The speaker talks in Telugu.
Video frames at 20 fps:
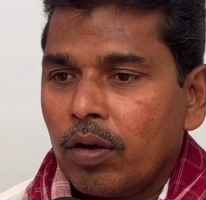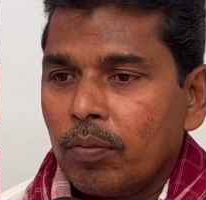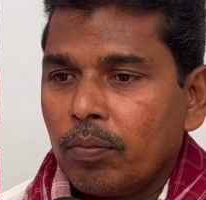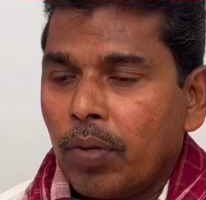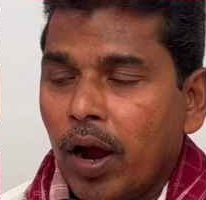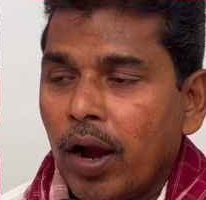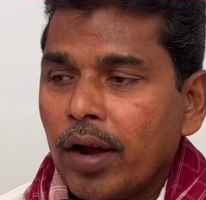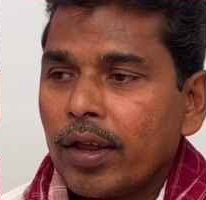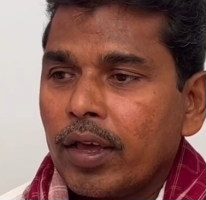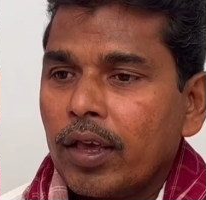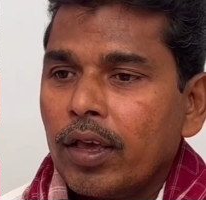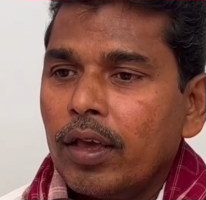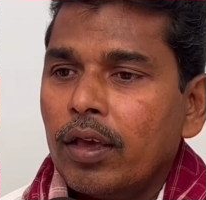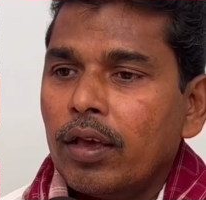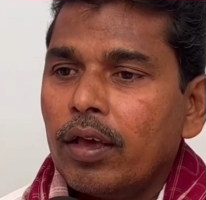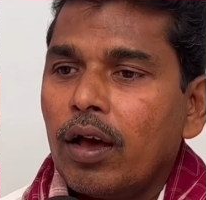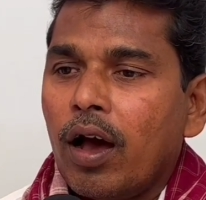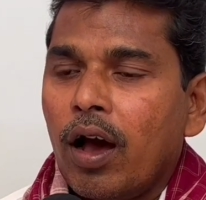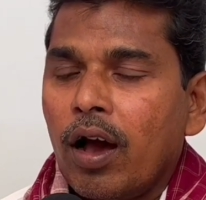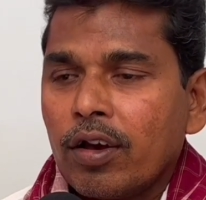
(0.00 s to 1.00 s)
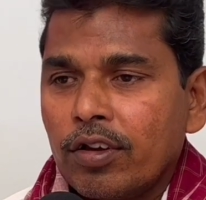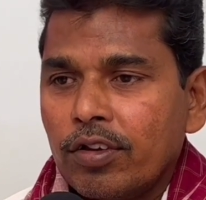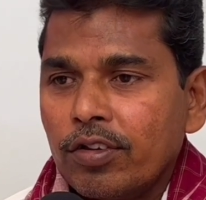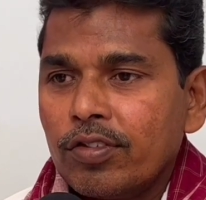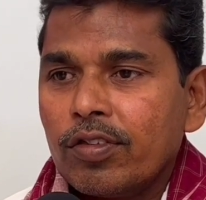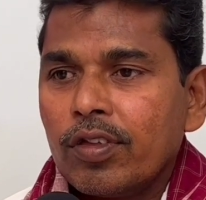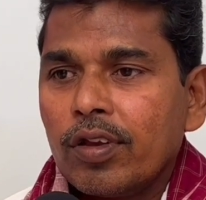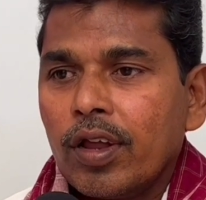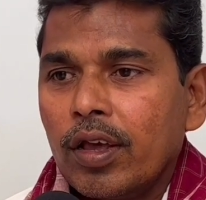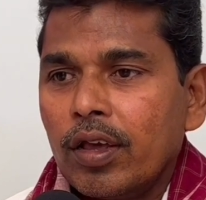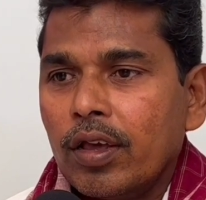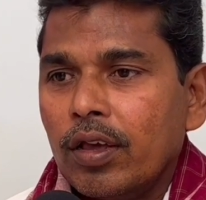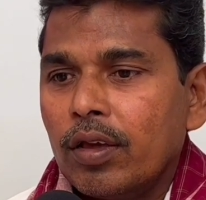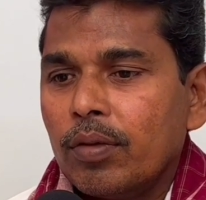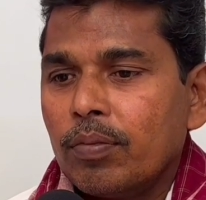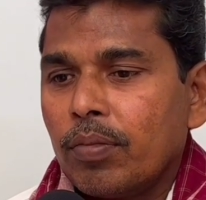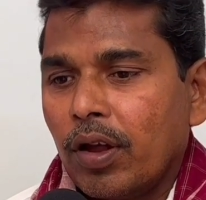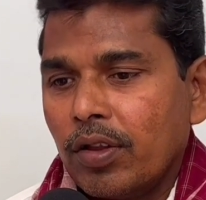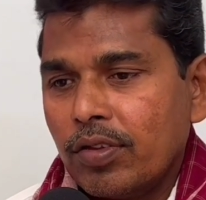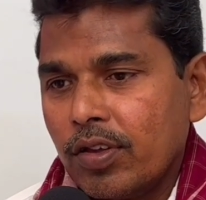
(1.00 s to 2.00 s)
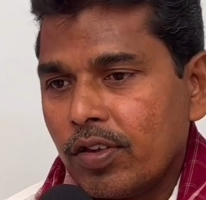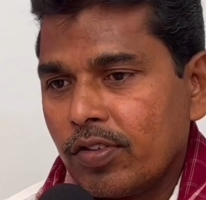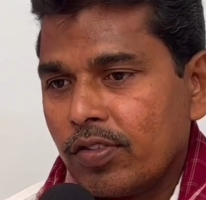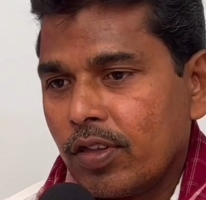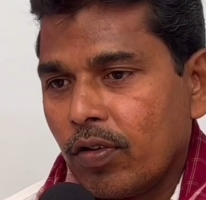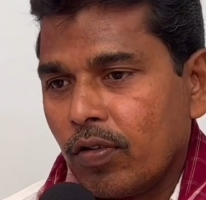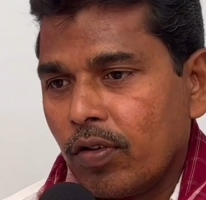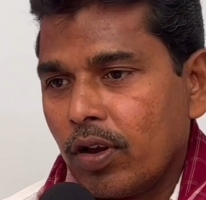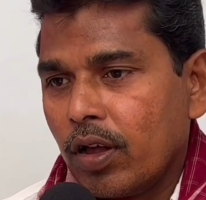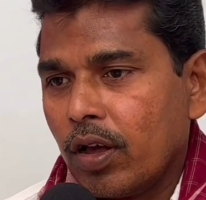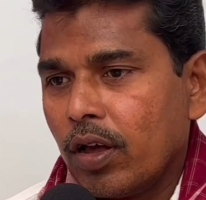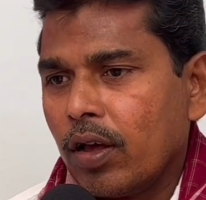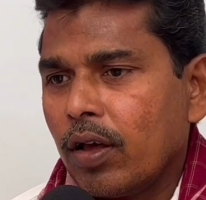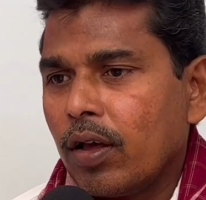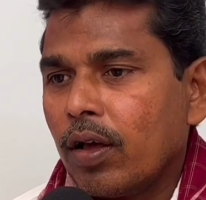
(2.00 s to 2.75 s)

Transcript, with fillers: పాటకి ఆకర్షితున్నాయి పనిచేస్తూ ఉన్నా